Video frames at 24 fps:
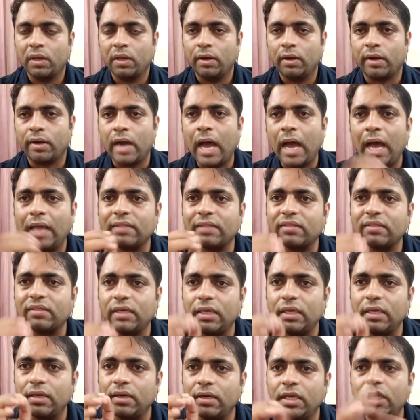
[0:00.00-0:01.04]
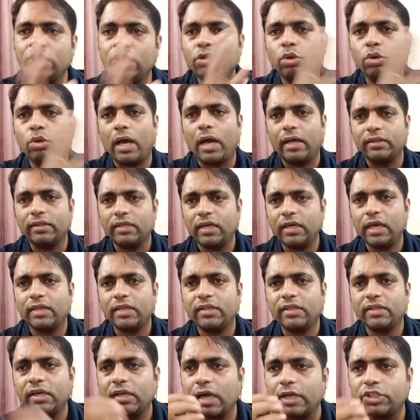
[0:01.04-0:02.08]
रात की नींद उड़ा दी है
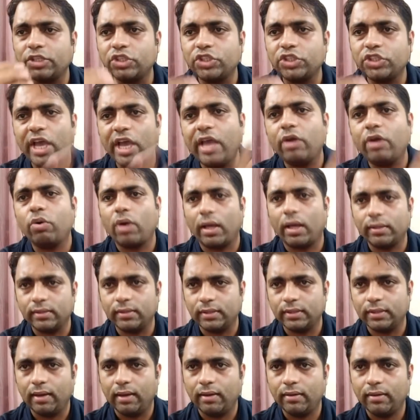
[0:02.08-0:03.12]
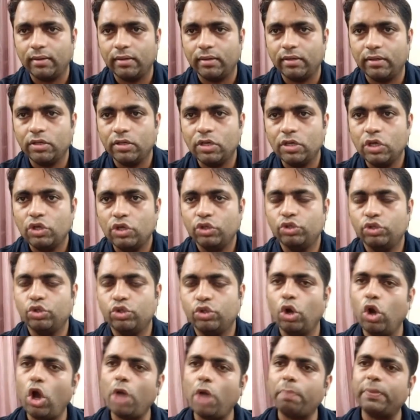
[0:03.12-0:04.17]
दिन का चैन उड़ा दिए
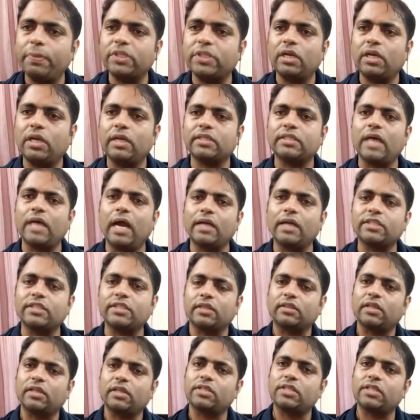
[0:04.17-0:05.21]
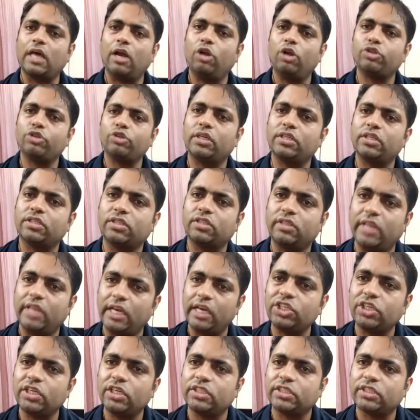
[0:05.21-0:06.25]
जो लोग पिछले साठ सत्तर सालों से इस
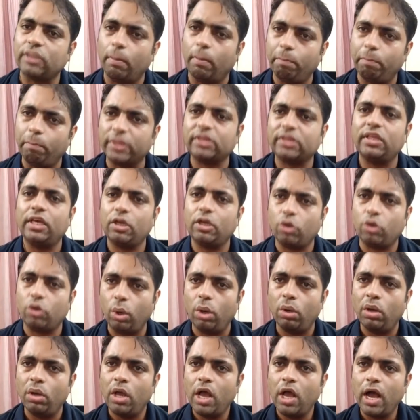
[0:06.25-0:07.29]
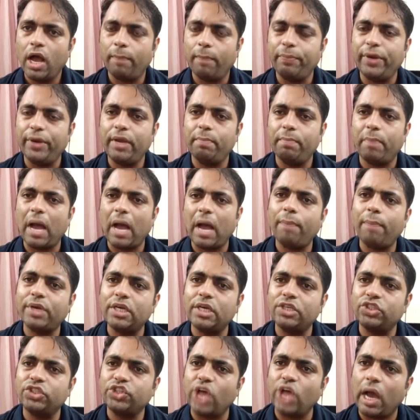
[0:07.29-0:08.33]
देश की संपत्ति को अपनी बाप
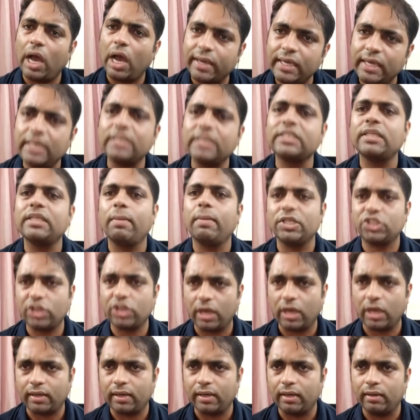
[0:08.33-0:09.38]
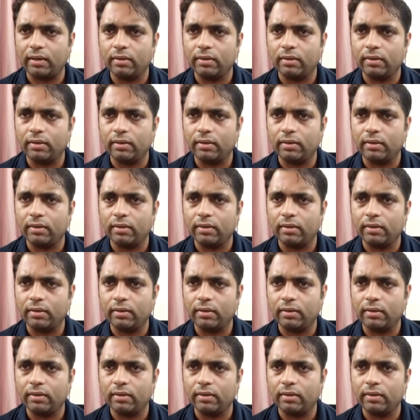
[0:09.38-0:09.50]
की जागीर समझ करके